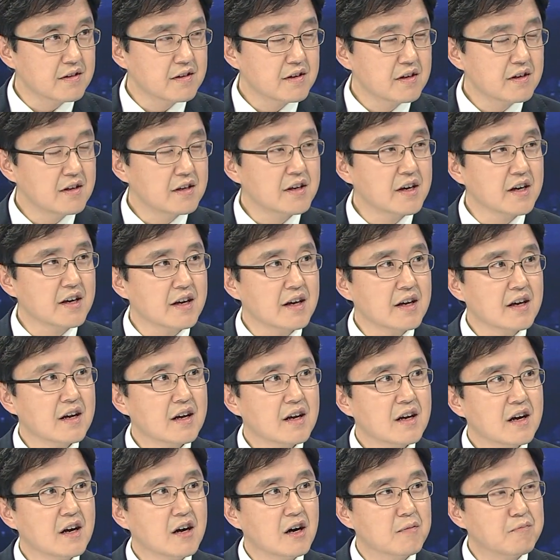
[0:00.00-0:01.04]
이게
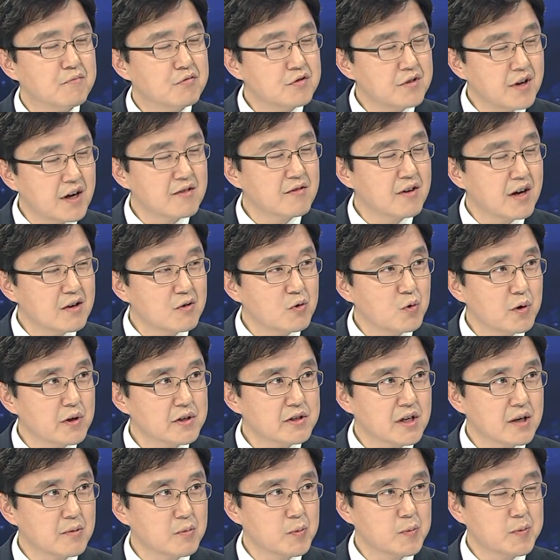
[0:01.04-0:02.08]
어, 분양
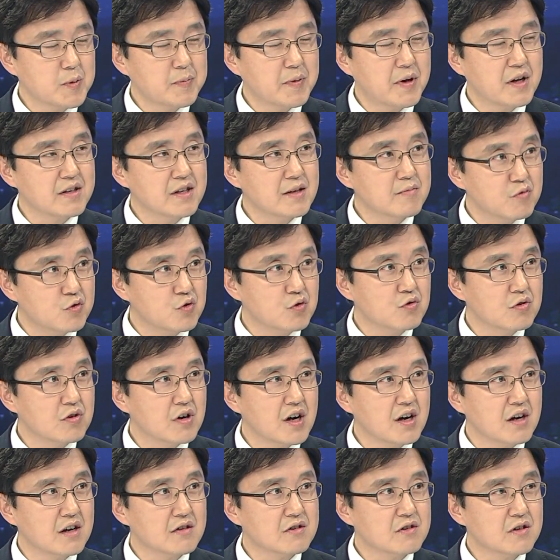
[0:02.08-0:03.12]
광고에서나 볼 법한 이
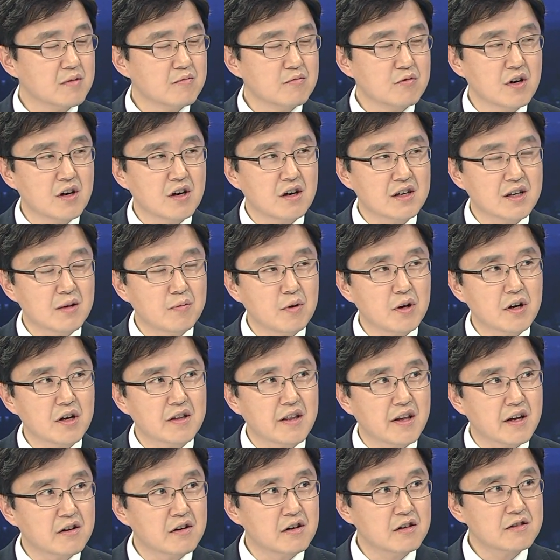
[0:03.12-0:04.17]
문구가 네. 정부가 이번에
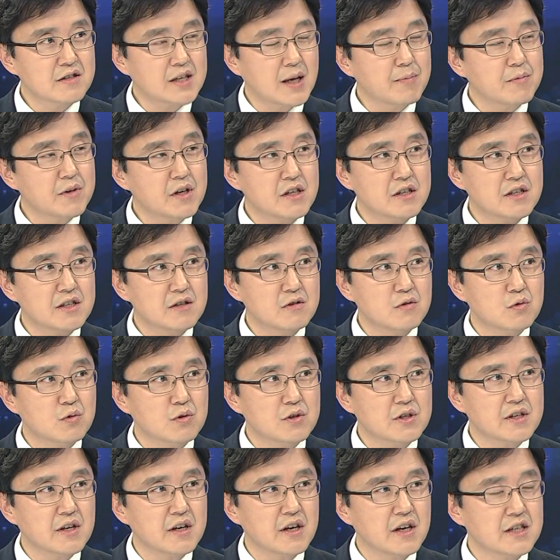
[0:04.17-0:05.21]
내건 삼기
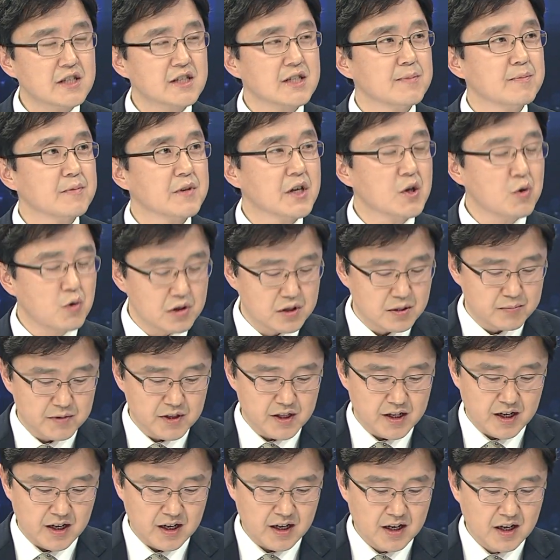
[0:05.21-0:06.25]
신도시의 핵심
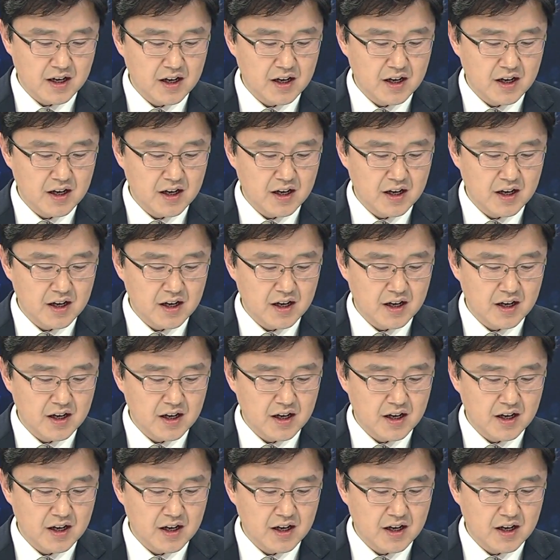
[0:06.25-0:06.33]
키워드입니다.